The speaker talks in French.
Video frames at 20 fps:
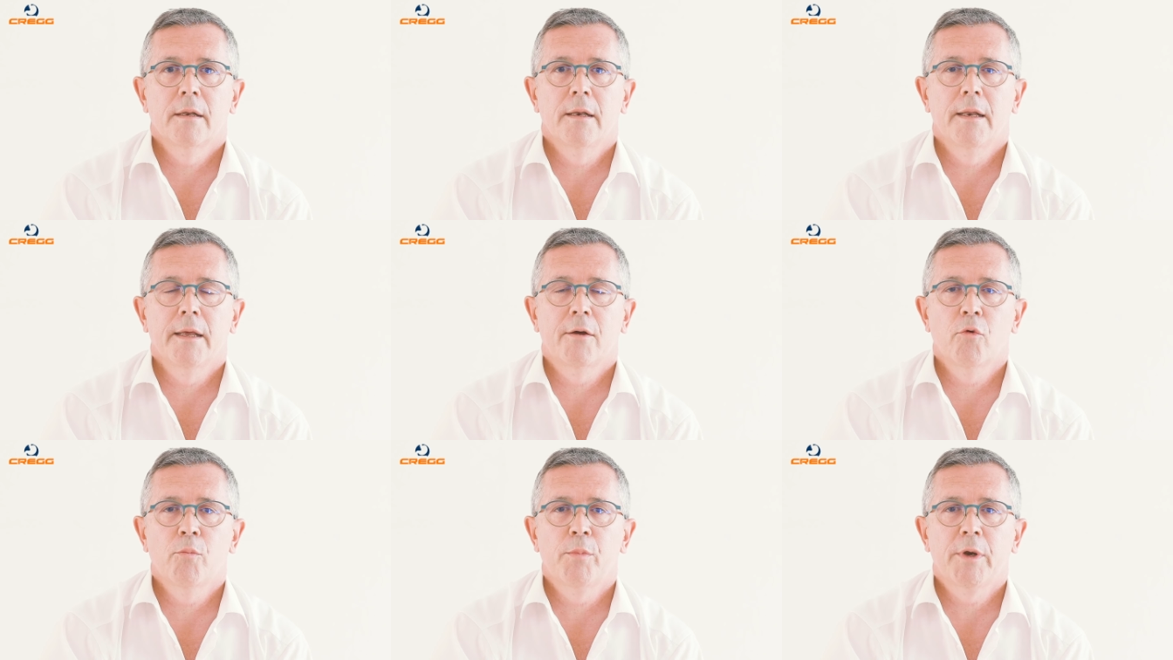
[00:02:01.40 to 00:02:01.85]

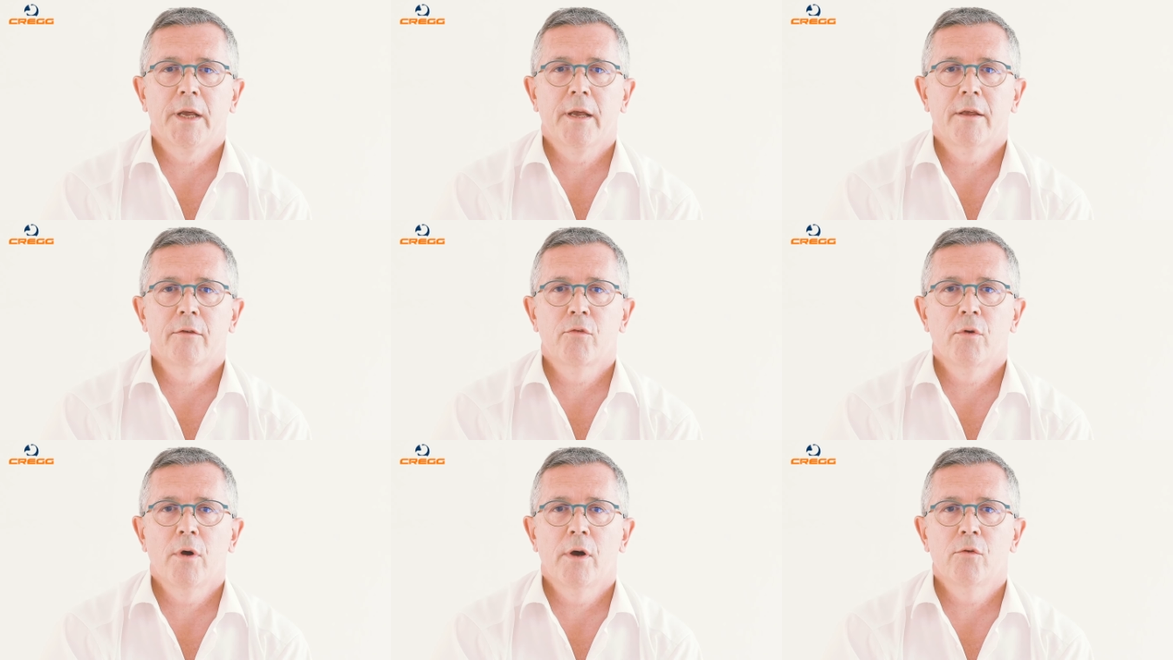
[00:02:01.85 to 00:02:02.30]
Les
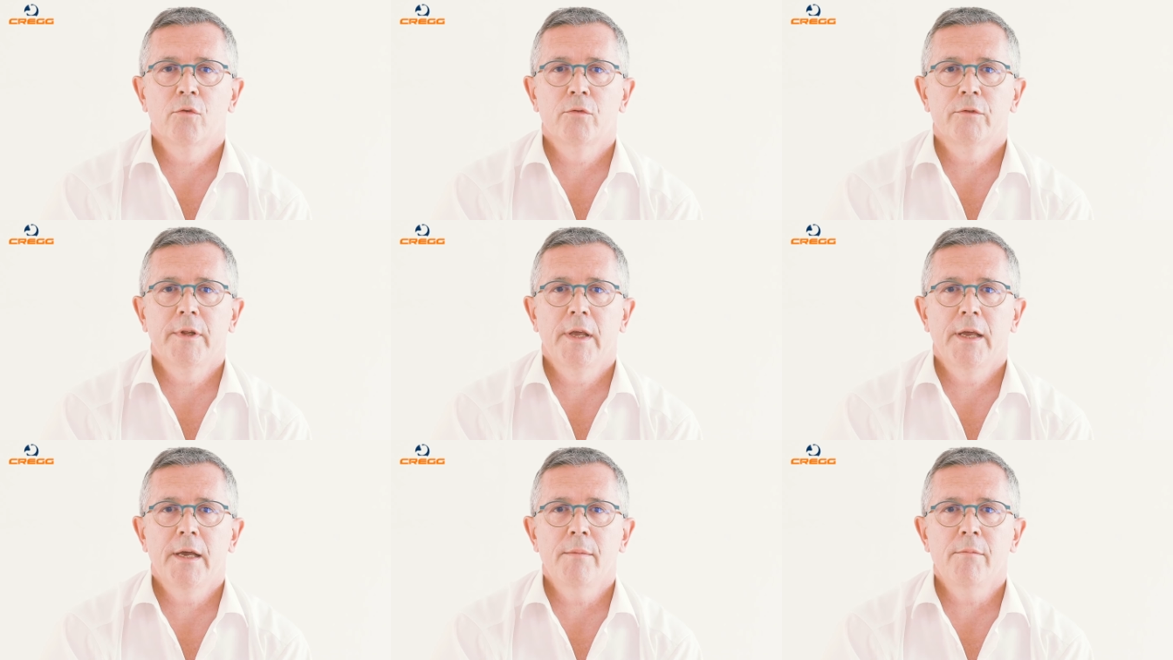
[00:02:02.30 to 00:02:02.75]
complications à
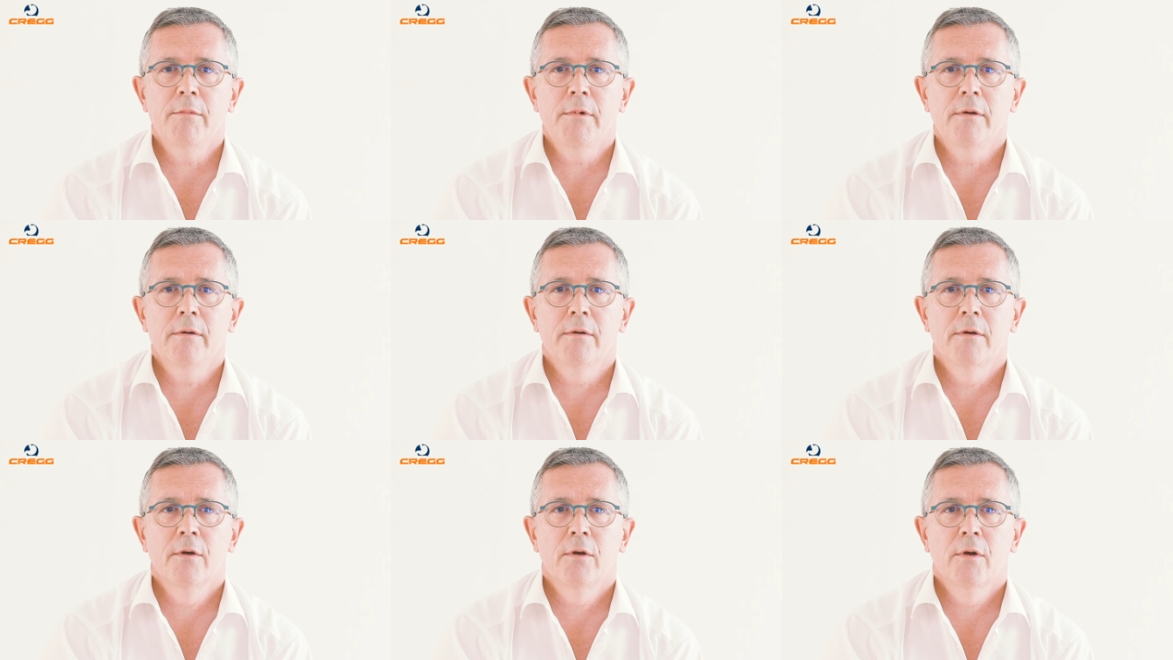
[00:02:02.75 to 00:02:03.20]
long
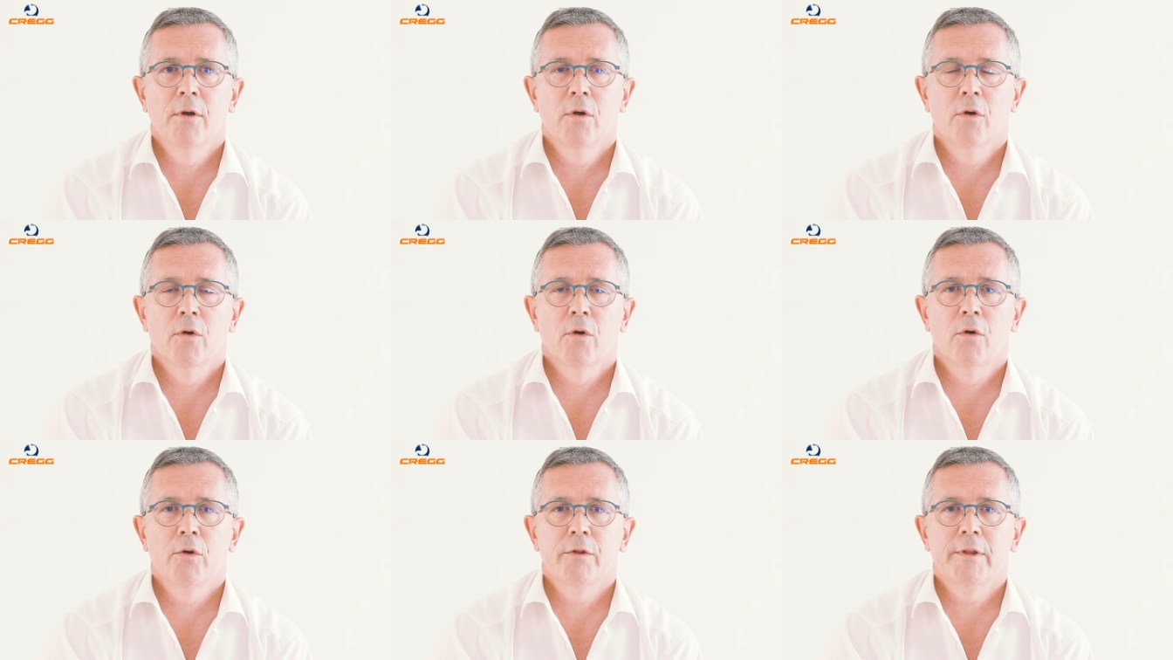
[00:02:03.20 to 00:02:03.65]
terme,
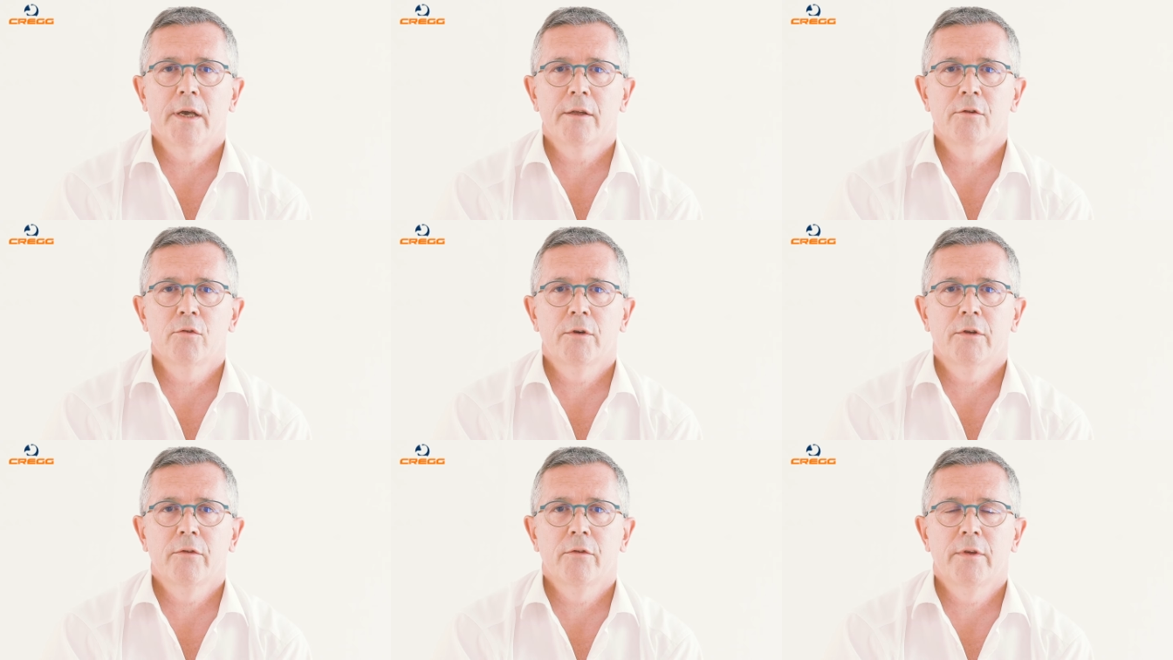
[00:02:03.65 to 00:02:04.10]

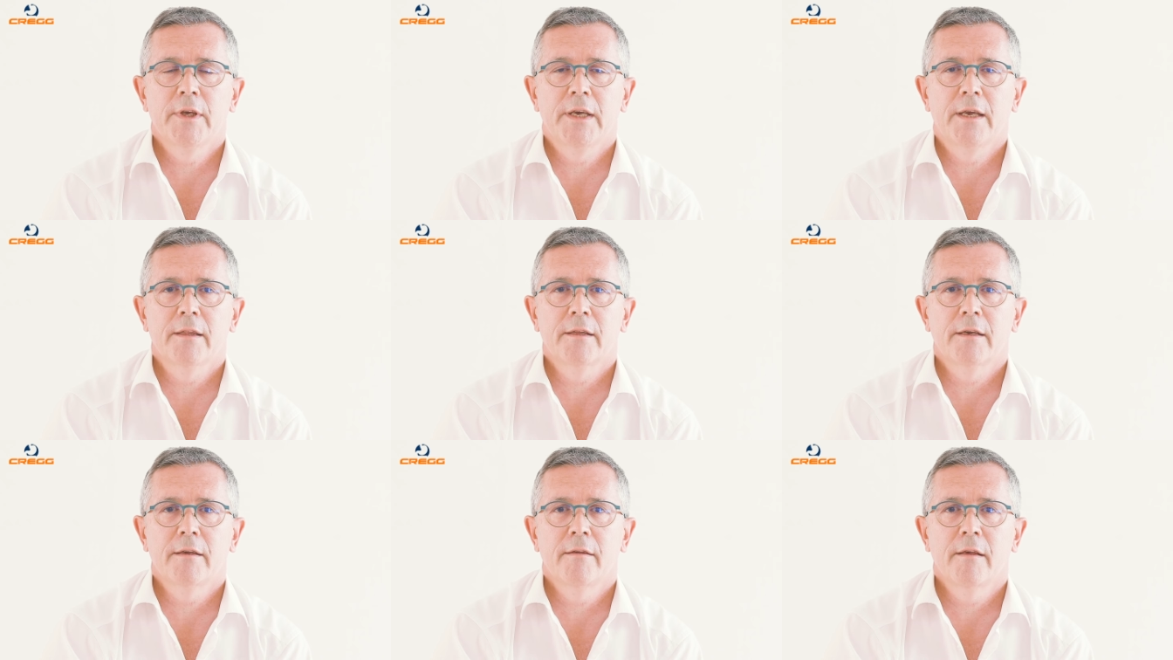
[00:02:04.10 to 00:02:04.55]
retard de
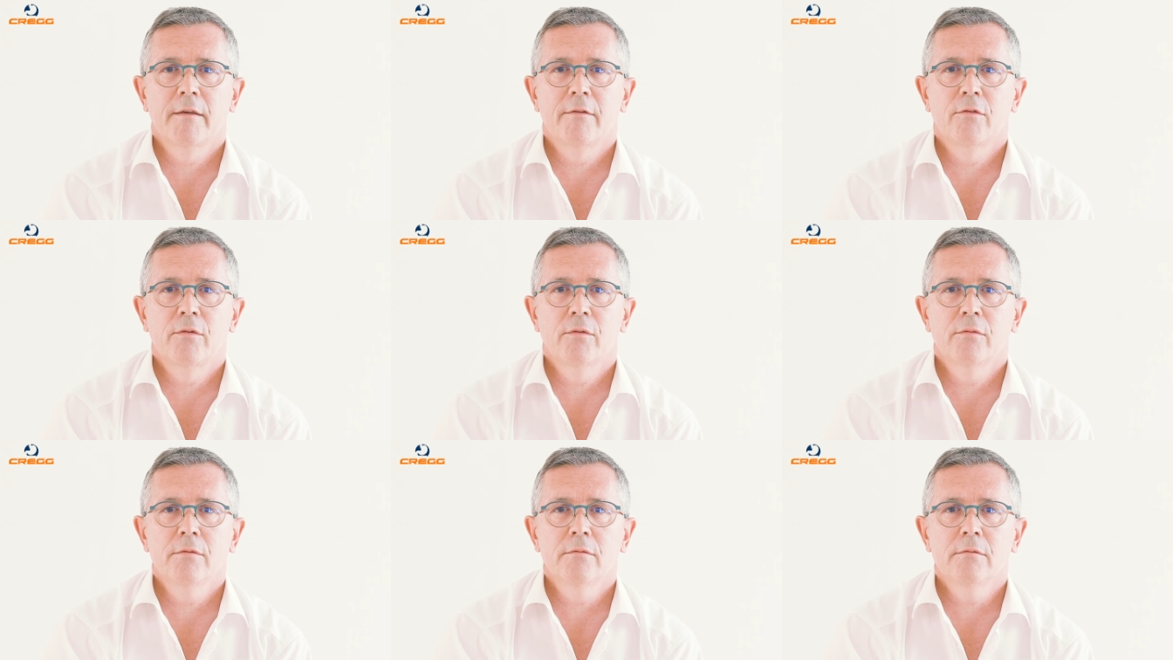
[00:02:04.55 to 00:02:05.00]

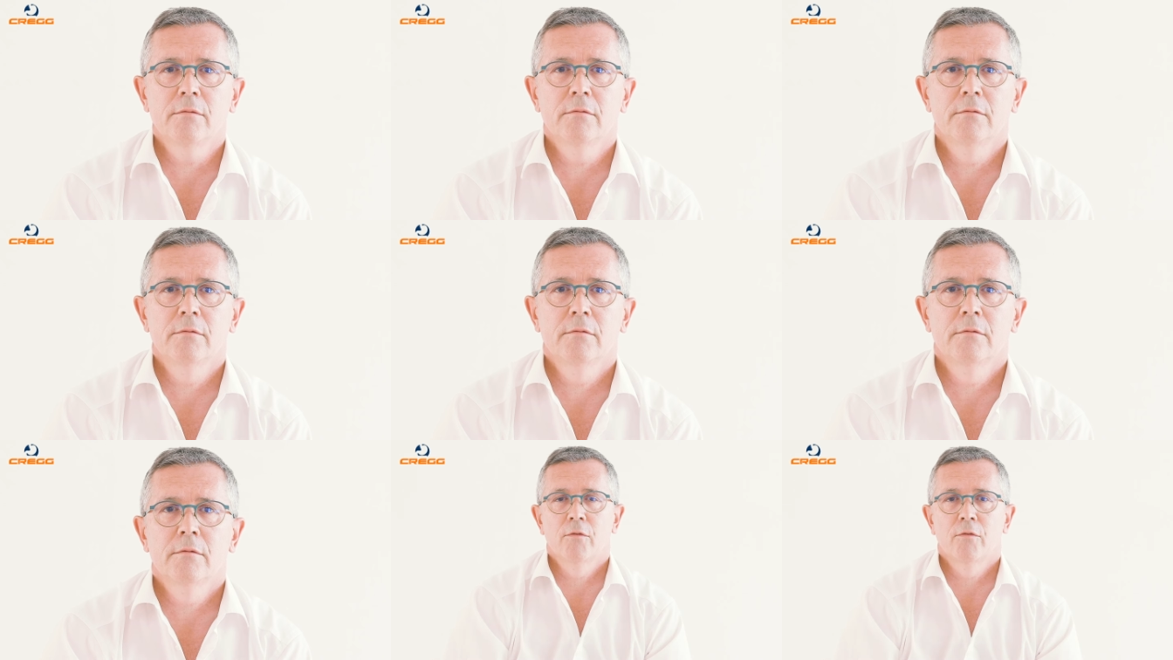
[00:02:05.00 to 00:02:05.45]
cicatrisation,
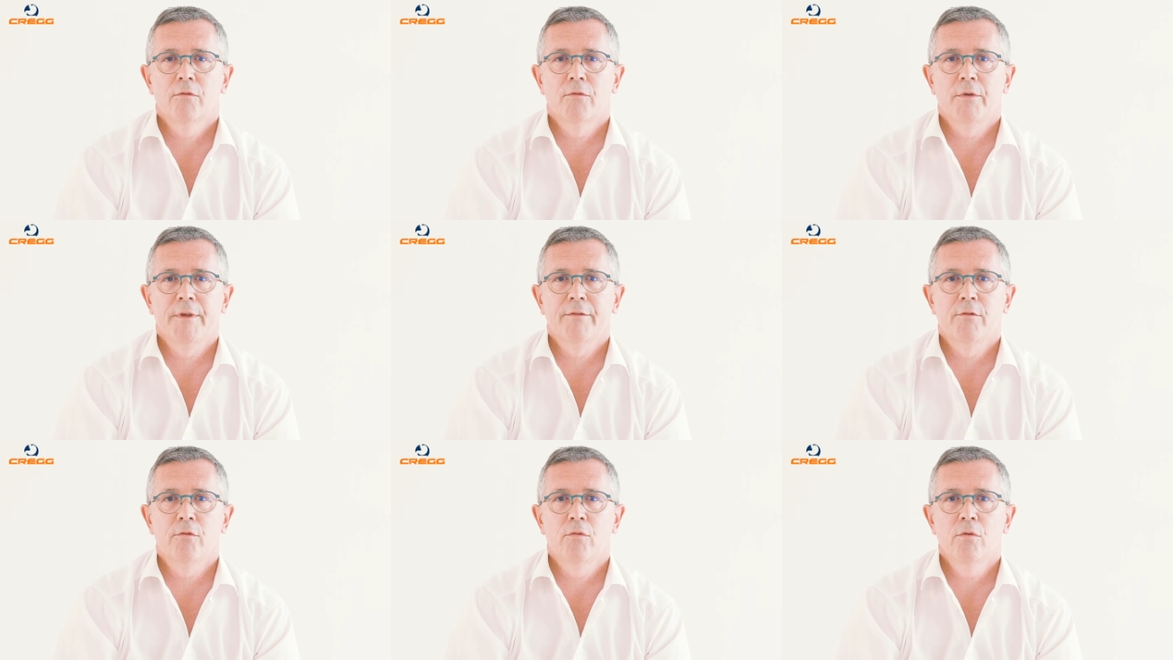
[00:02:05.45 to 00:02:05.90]

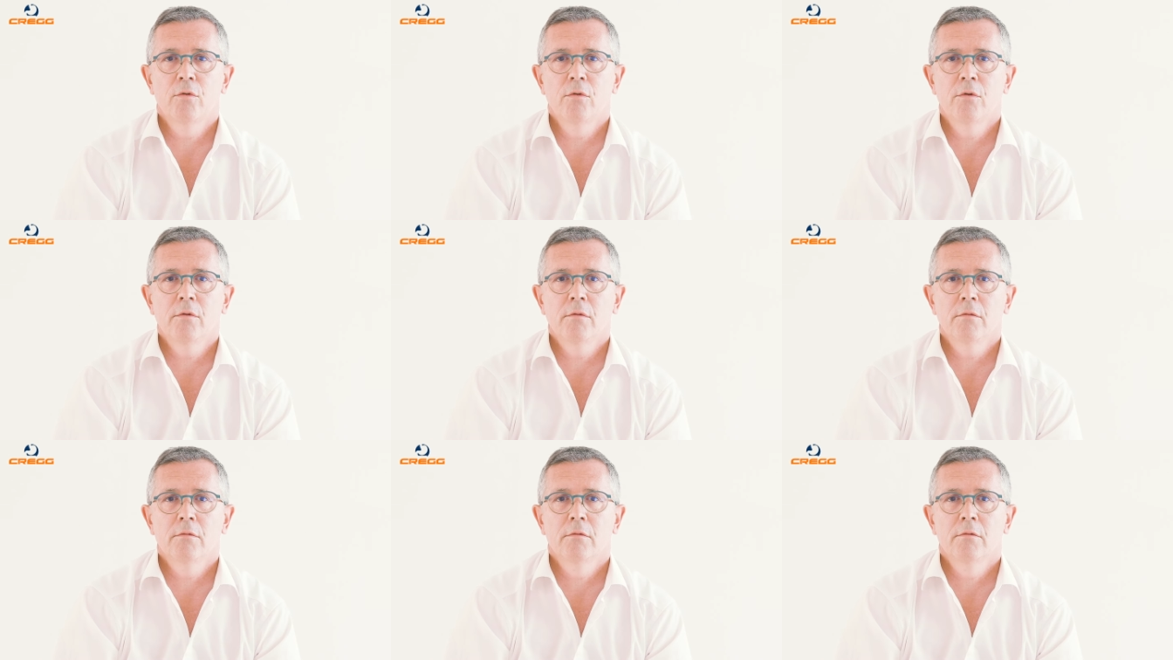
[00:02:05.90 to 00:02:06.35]

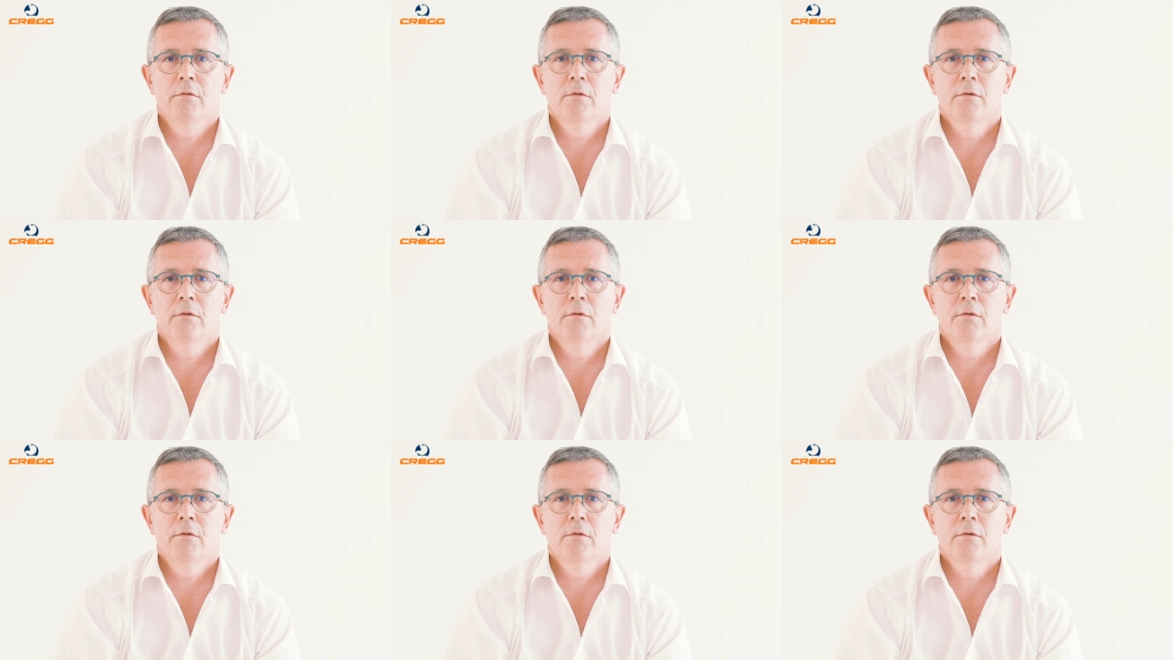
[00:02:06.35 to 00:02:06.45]
fistules,